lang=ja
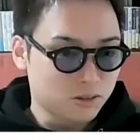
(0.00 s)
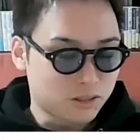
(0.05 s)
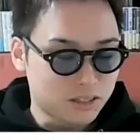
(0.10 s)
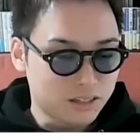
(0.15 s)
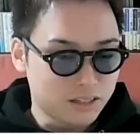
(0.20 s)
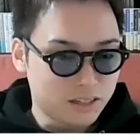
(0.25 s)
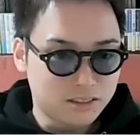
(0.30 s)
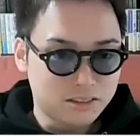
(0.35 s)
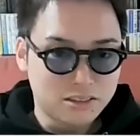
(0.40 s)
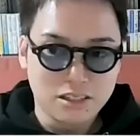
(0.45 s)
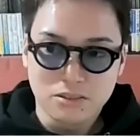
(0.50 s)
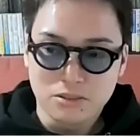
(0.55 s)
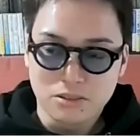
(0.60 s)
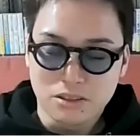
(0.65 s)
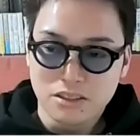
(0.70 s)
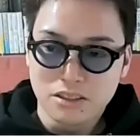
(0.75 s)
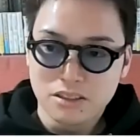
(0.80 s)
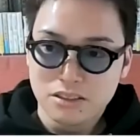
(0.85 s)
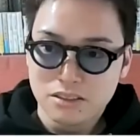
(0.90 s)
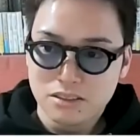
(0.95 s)
ドとか、エクセル
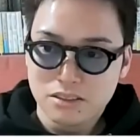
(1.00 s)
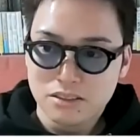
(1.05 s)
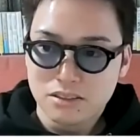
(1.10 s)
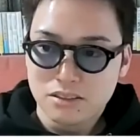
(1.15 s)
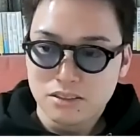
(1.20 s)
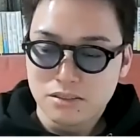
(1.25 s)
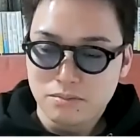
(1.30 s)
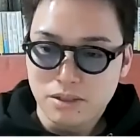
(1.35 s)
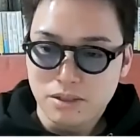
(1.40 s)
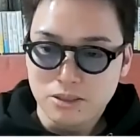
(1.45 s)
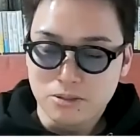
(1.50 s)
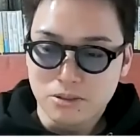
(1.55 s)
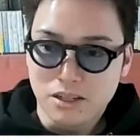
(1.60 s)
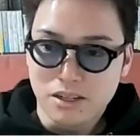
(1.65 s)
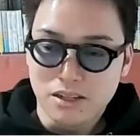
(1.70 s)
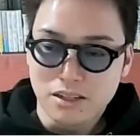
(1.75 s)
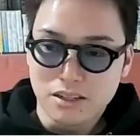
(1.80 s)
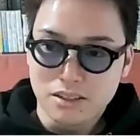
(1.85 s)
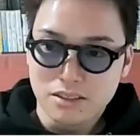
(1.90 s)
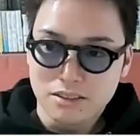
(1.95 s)
とか、まあ、あと
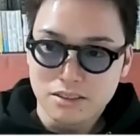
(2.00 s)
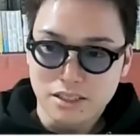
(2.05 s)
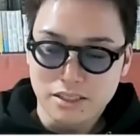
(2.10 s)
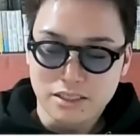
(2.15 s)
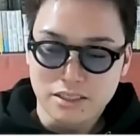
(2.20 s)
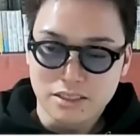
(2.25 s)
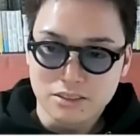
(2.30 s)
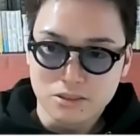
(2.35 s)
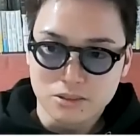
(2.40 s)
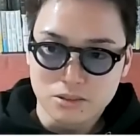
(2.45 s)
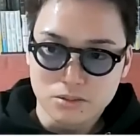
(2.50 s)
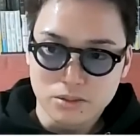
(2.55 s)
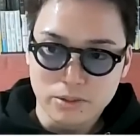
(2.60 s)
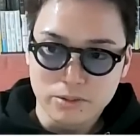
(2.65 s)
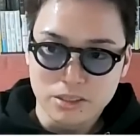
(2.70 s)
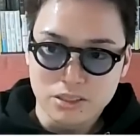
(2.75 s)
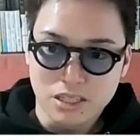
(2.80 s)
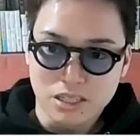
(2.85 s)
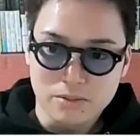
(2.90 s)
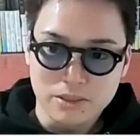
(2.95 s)
は何かその
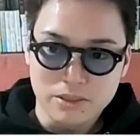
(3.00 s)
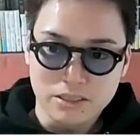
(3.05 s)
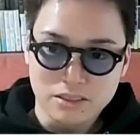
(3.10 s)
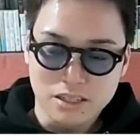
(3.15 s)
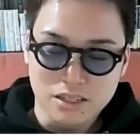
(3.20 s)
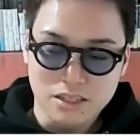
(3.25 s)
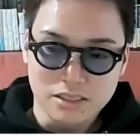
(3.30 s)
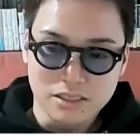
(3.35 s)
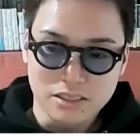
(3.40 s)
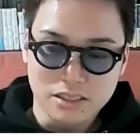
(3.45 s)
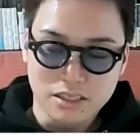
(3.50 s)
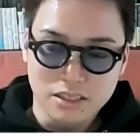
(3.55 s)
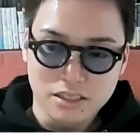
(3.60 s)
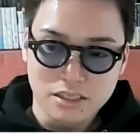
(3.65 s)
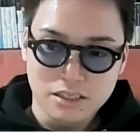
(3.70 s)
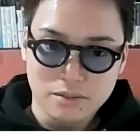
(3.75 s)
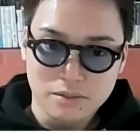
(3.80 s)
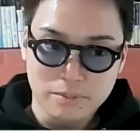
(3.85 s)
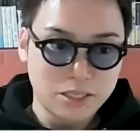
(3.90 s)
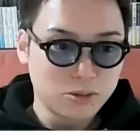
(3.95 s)
ウェブサービス単位
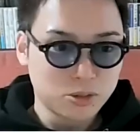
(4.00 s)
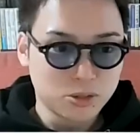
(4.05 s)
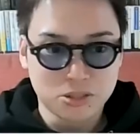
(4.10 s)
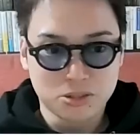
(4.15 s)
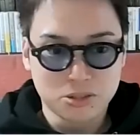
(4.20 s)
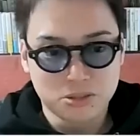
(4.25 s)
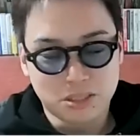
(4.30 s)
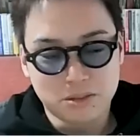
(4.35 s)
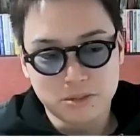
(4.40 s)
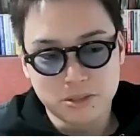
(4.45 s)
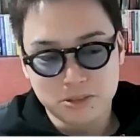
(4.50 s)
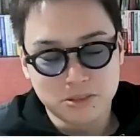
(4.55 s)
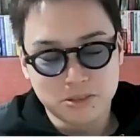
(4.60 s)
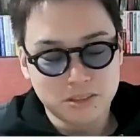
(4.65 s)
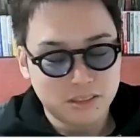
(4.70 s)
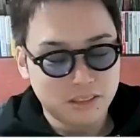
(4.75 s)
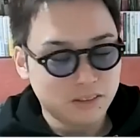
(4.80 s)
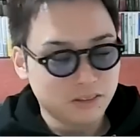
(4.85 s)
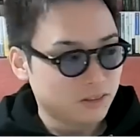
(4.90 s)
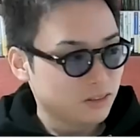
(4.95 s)
で、まあ、ノーションとかもそう
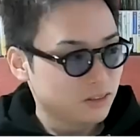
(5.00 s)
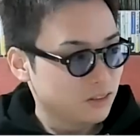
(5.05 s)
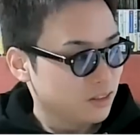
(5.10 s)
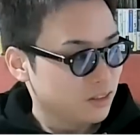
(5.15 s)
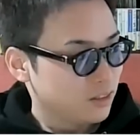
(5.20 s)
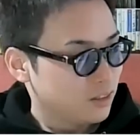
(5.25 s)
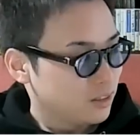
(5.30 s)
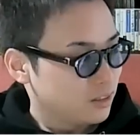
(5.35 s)
ですけど、